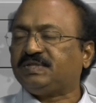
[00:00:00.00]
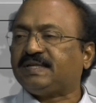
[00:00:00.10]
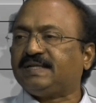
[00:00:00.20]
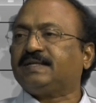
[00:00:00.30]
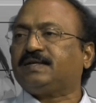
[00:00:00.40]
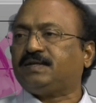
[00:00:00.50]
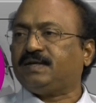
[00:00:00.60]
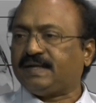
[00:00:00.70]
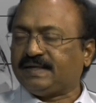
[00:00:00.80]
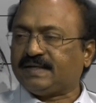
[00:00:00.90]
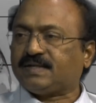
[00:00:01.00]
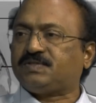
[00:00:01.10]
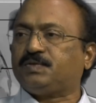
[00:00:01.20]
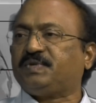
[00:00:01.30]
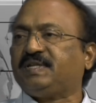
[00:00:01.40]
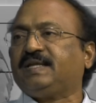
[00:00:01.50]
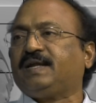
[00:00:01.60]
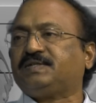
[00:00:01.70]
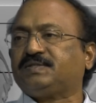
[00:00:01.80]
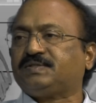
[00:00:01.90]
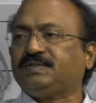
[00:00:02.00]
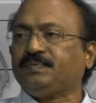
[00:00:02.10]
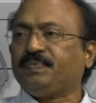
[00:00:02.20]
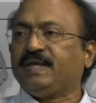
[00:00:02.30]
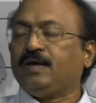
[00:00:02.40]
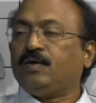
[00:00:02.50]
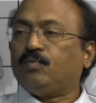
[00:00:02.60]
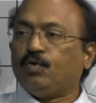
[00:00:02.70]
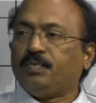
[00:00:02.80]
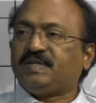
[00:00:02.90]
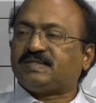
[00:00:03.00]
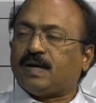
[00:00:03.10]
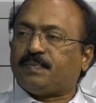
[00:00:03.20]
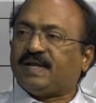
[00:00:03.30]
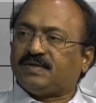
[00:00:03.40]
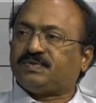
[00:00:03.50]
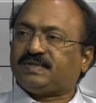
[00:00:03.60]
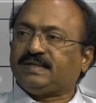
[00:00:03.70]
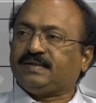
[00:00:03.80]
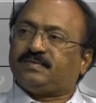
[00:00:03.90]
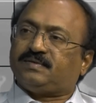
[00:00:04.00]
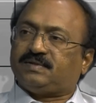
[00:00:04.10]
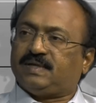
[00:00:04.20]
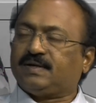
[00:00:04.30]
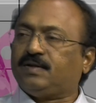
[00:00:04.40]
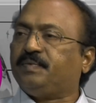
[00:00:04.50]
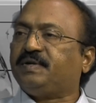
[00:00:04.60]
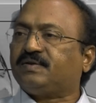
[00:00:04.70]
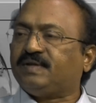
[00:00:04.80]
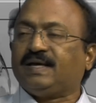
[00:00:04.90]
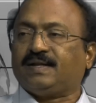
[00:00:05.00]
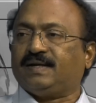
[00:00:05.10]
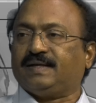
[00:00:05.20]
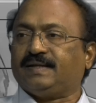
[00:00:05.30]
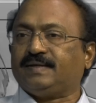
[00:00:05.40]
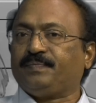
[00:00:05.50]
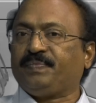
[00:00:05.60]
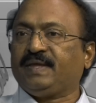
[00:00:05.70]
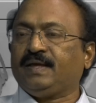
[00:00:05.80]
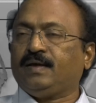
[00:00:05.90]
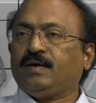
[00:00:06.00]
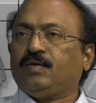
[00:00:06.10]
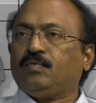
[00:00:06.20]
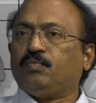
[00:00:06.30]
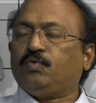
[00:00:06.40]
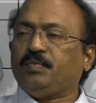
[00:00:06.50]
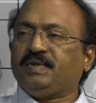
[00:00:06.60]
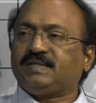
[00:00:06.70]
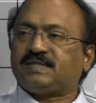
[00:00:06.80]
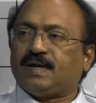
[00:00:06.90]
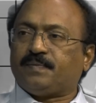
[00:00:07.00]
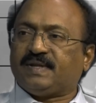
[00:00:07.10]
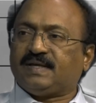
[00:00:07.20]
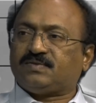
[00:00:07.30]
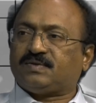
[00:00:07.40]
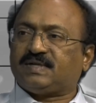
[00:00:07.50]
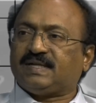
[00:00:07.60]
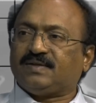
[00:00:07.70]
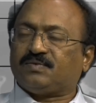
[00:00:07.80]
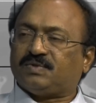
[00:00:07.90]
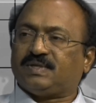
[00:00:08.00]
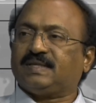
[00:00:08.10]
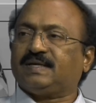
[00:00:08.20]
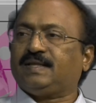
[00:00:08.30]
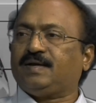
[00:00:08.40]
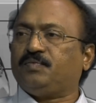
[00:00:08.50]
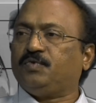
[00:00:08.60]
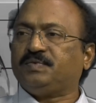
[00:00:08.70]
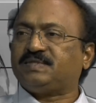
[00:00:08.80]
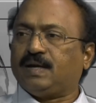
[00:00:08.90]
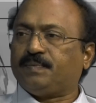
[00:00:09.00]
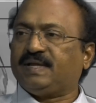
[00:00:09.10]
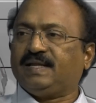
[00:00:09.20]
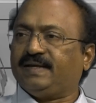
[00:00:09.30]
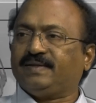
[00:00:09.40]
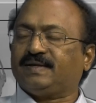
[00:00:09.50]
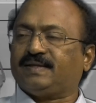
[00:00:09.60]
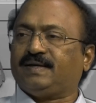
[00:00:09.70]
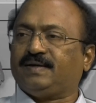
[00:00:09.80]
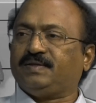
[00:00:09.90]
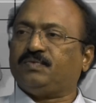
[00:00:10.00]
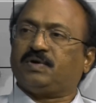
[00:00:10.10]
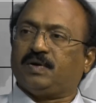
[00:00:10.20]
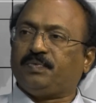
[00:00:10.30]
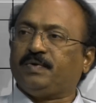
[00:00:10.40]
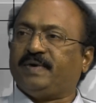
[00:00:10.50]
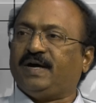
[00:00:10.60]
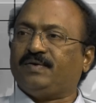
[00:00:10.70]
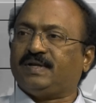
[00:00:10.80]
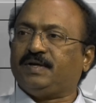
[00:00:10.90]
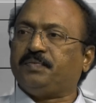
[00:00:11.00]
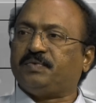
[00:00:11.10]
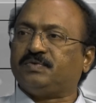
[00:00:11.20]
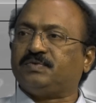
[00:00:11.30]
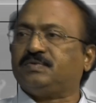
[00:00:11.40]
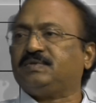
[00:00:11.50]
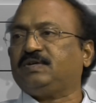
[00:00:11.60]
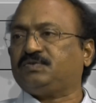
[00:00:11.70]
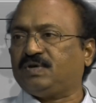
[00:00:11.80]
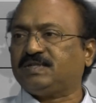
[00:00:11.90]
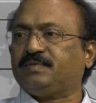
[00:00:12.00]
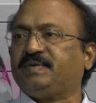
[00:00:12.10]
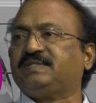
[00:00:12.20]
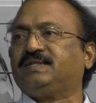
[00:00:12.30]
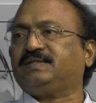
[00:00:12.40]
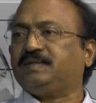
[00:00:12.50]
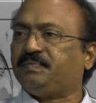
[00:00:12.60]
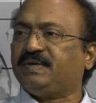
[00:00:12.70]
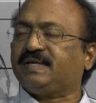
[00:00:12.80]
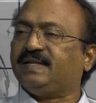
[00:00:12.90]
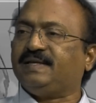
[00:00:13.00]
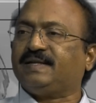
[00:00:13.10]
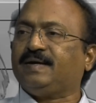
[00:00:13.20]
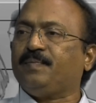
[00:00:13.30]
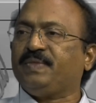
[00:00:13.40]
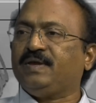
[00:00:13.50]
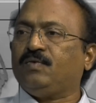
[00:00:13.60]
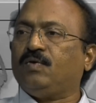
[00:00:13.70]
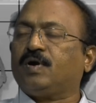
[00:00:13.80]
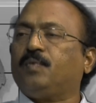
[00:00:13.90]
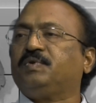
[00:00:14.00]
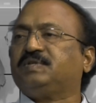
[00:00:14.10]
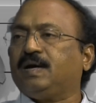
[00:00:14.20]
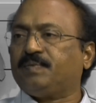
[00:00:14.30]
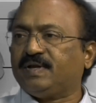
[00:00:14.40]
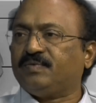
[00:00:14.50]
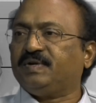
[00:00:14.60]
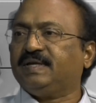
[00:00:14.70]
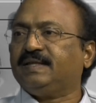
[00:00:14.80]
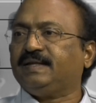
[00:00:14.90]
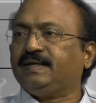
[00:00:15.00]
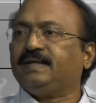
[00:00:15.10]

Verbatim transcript: హిరణ్యక ఎరణ్యకశ్యపుడు అనే రాక్షసుడు భూమిని చాపలా చుట్టి శంకలో పెట్టుకుని అన్నాడు ఆయన భూమిని చాపలా చుట్టడానికి కుదరదు కదా భూమి చాపలా లేదు కదా ఇది ఒకప్పుడు భావన ఇప్పుడు సోషల్ మాస్టర్ చెప్పారు క్లియర్గా ఒకప్పుడు చాపలా ఉండేదని